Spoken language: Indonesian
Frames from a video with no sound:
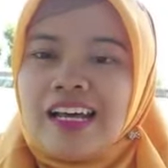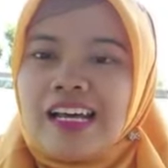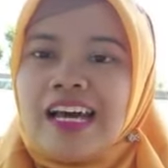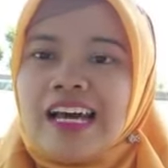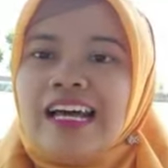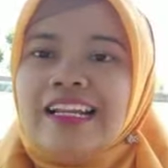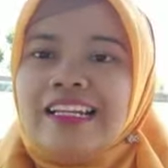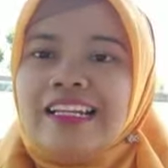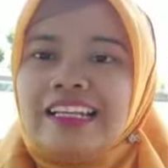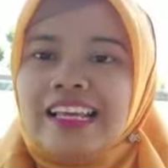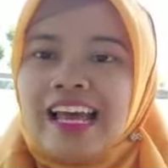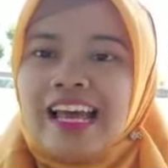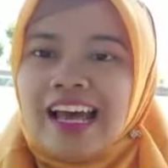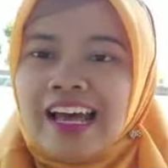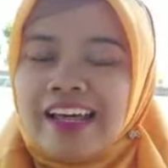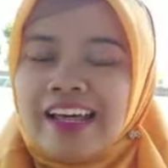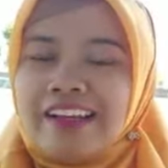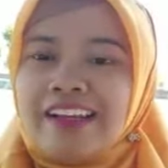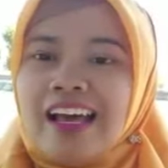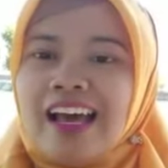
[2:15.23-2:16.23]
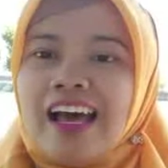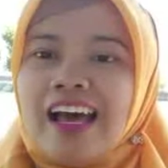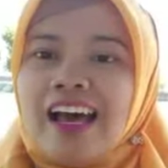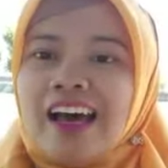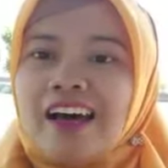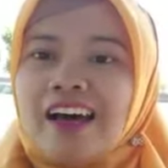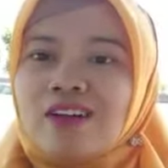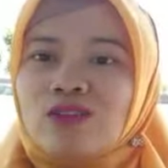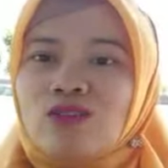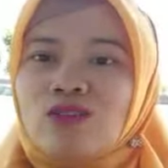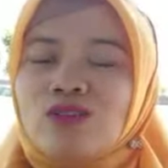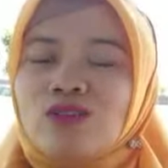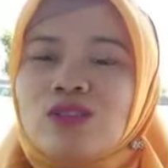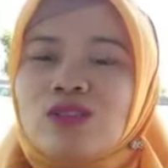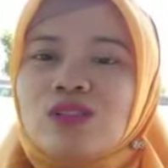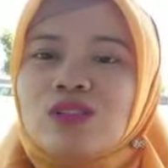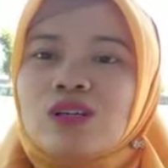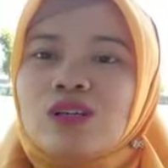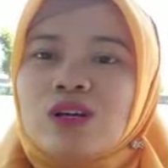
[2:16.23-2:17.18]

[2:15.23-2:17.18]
kalian harus